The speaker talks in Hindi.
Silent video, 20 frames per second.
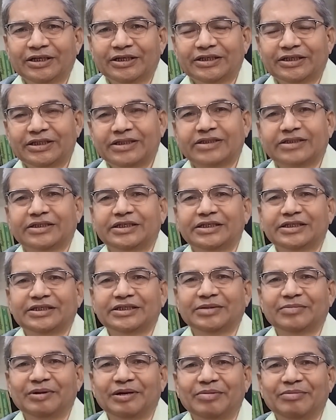किस किस
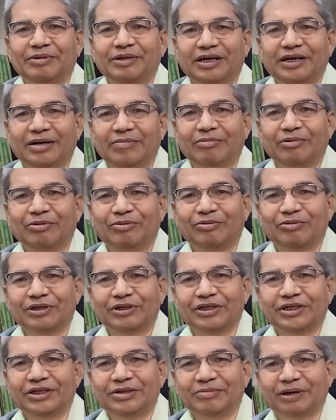समय में हम लोगों
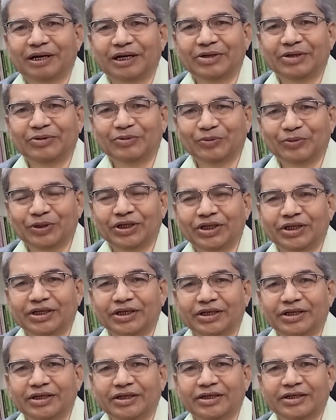की डिमांड हुई
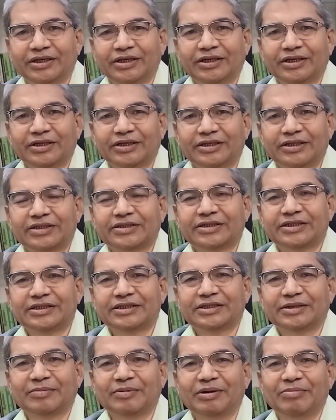किस किस
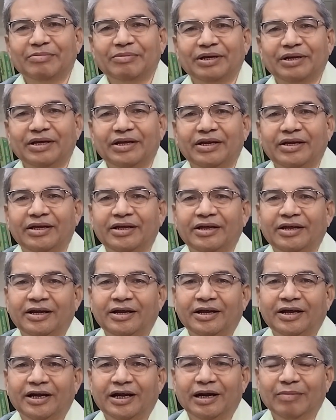समय में
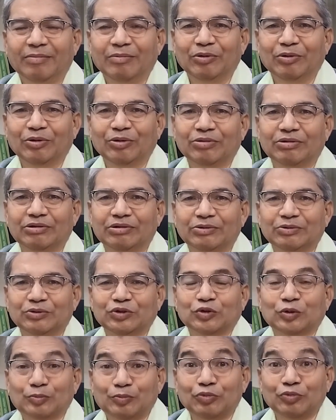हम लोग
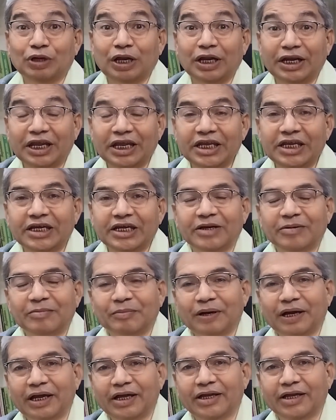उसको पूरा नहीं कर
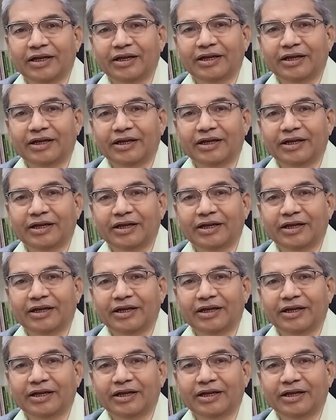पाए